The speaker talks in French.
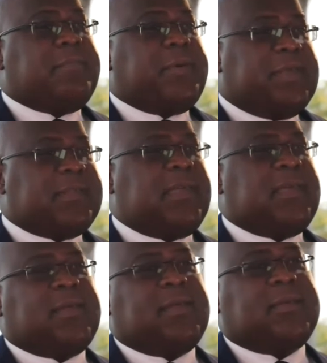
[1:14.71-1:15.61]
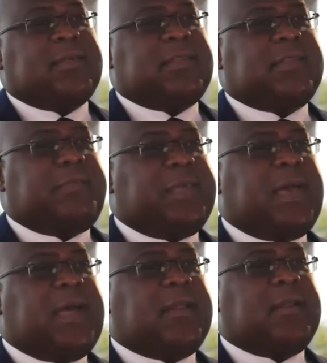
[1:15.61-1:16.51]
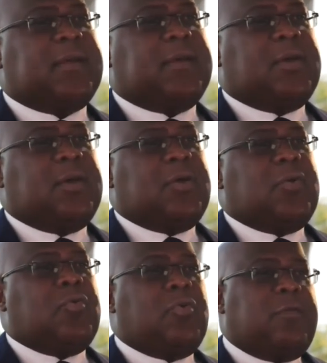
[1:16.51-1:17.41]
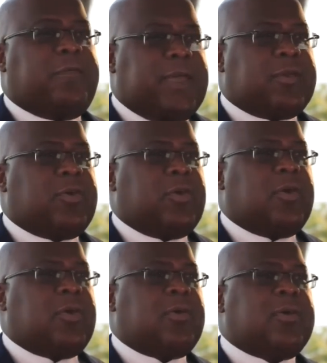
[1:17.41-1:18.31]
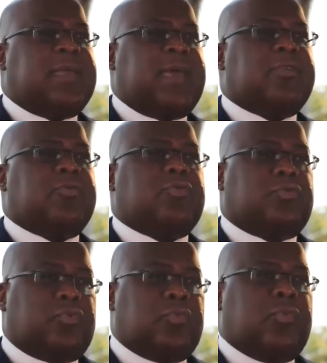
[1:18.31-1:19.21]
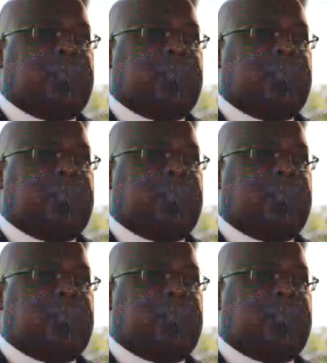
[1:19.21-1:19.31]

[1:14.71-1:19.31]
brisé cette spirale où le vainqueur gagne tout